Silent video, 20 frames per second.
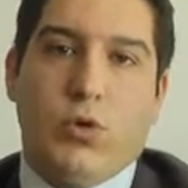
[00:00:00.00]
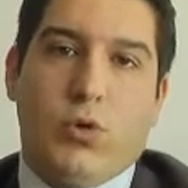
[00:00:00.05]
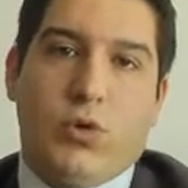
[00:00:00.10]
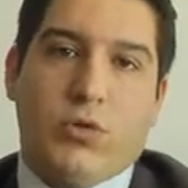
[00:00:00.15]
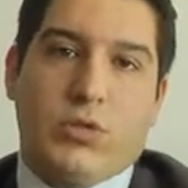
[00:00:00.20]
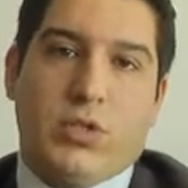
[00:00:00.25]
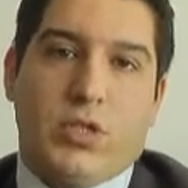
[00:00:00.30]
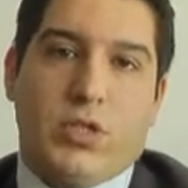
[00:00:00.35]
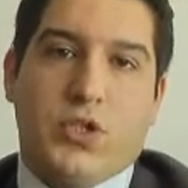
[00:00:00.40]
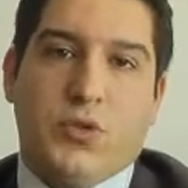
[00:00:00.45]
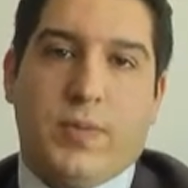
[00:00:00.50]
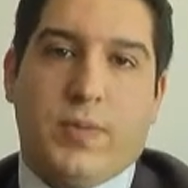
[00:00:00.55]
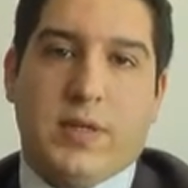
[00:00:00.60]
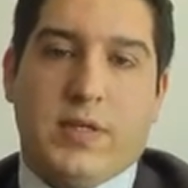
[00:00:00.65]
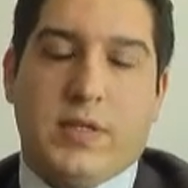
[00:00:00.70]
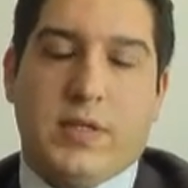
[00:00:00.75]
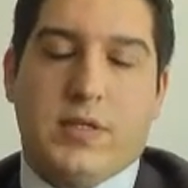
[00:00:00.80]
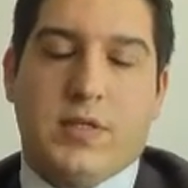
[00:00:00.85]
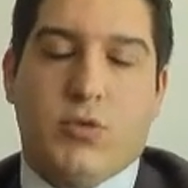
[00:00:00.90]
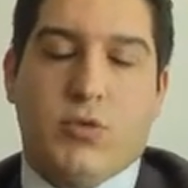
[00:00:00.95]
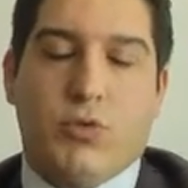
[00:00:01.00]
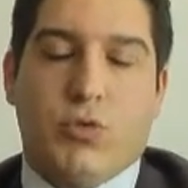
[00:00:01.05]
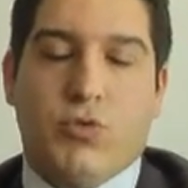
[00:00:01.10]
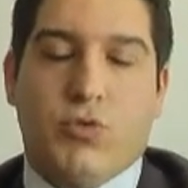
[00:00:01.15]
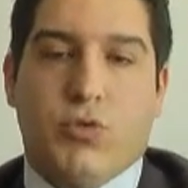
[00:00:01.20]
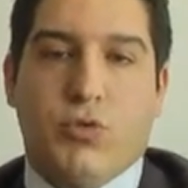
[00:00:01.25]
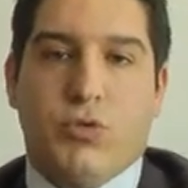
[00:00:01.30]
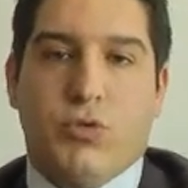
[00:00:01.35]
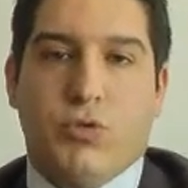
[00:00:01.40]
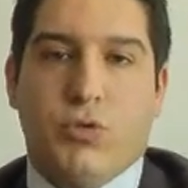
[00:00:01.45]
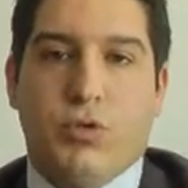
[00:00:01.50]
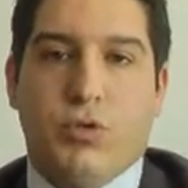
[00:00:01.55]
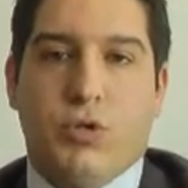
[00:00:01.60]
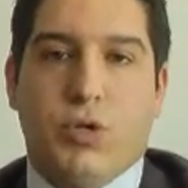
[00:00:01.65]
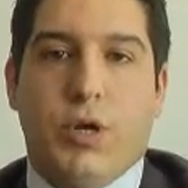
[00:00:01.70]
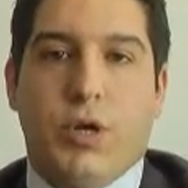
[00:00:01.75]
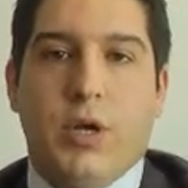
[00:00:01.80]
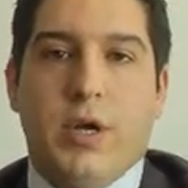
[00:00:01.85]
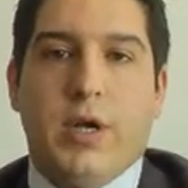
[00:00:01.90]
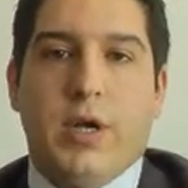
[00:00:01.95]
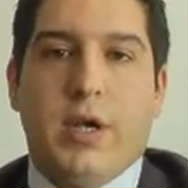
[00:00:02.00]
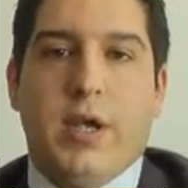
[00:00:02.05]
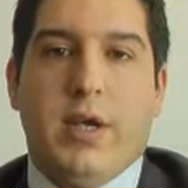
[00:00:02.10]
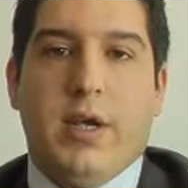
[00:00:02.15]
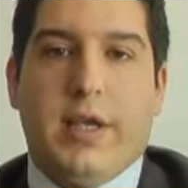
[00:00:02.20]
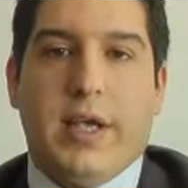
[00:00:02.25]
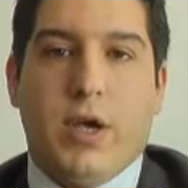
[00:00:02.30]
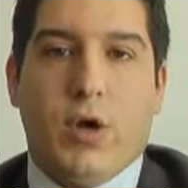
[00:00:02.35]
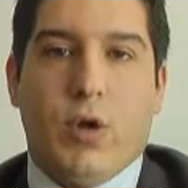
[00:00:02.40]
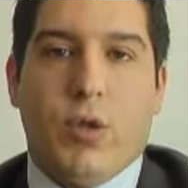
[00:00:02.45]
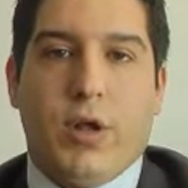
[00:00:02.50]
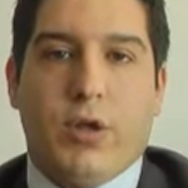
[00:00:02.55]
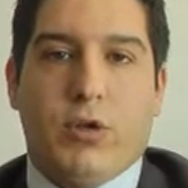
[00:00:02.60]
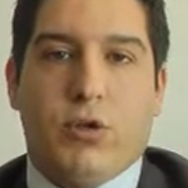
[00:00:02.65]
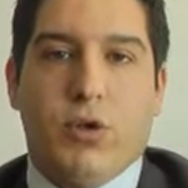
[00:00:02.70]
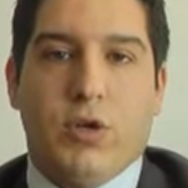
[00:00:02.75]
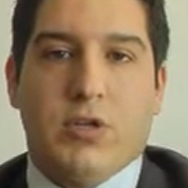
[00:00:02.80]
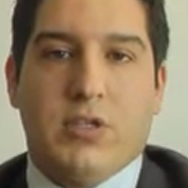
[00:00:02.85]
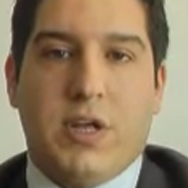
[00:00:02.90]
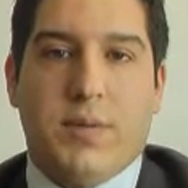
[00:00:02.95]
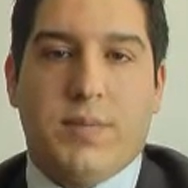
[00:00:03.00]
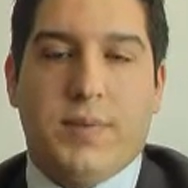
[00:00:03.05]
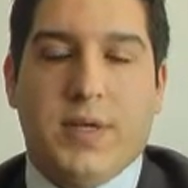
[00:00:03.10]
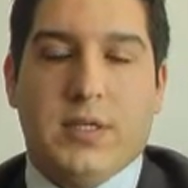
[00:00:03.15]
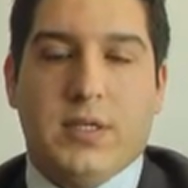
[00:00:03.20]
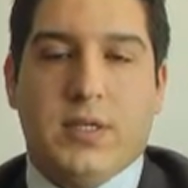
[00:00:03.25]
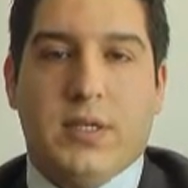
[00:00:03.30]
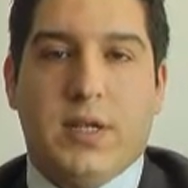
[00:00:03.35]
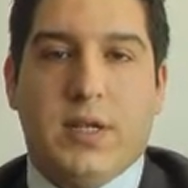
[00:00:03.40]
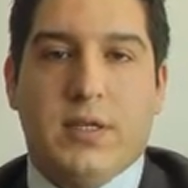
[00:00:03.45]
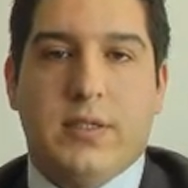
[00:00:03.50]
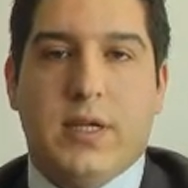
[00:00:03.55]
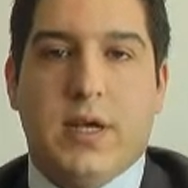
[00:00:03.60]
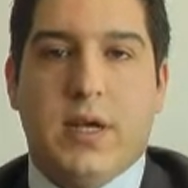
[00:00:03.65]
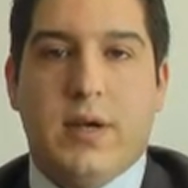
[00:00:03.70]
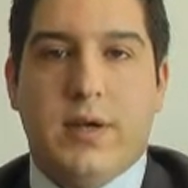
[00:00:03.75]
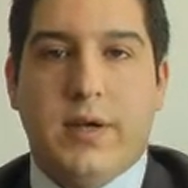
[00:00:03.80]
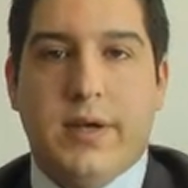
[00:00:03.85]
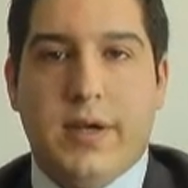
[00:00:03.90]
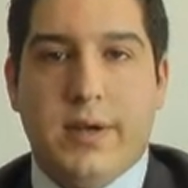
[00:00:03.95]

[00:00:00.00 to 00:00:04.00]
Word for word: Yoğun satış baskısı söz konusuydu e, genel olarak küresel piyasalarda.